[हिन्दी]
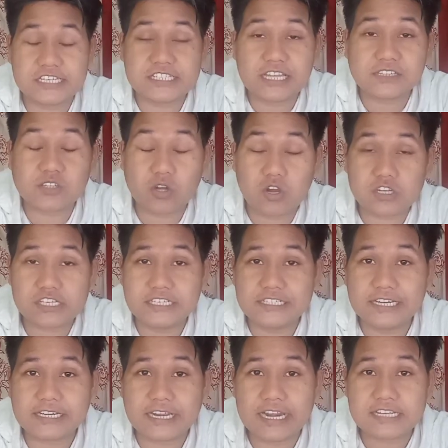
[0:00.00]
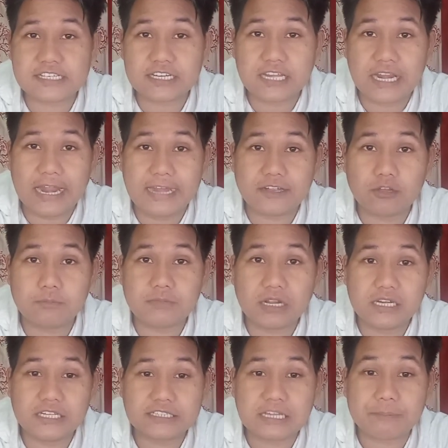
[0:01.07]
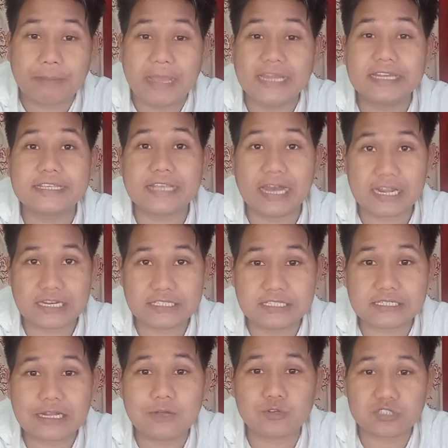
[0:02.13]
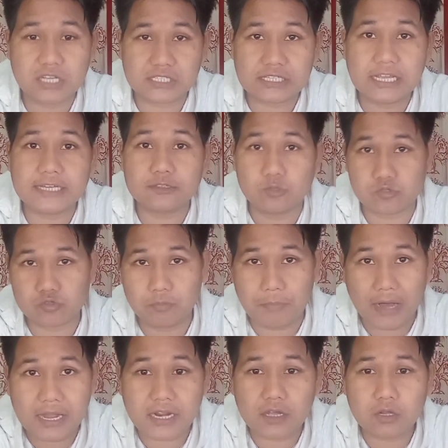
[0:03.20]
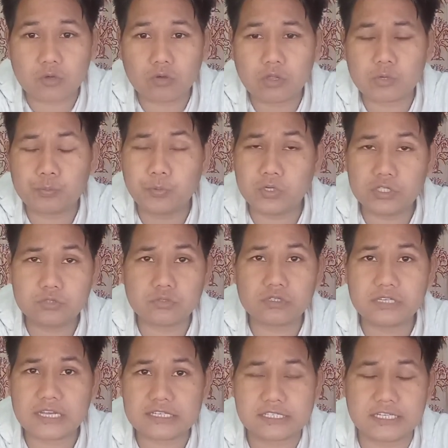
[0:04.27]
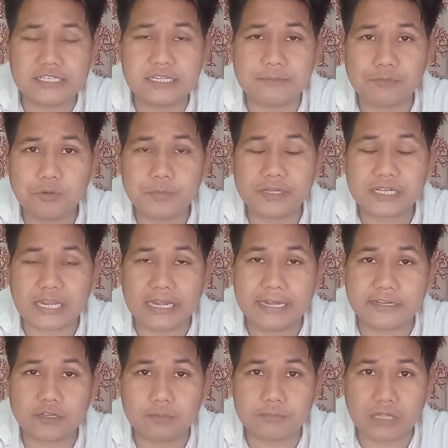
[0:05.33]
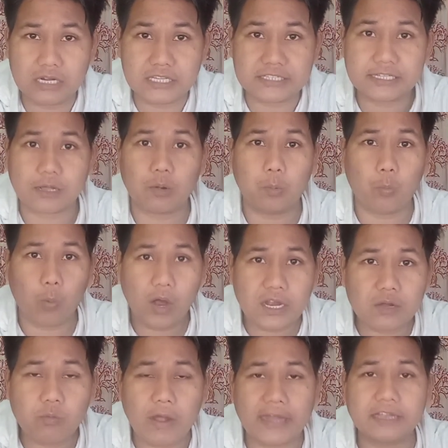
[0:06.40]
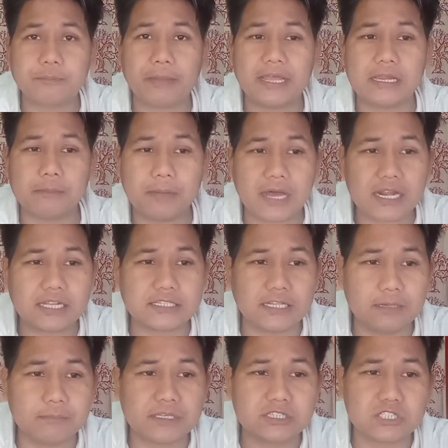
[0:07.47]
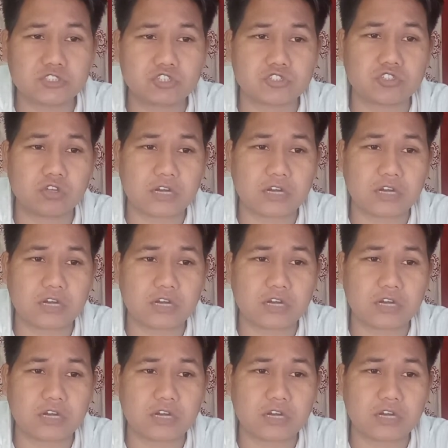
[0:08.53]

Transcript: इसके साथ ग्रॉस इंडियन कलेक्शन का लैंड ऑफ द डे तक पहले 11 दिन का हो जाता है 212 करोड़ और पूरी दुनिया से ये मूवी का लैंड ऑफ द डे तक वर्ल्ड वाइड पहले 12 दिन में तीन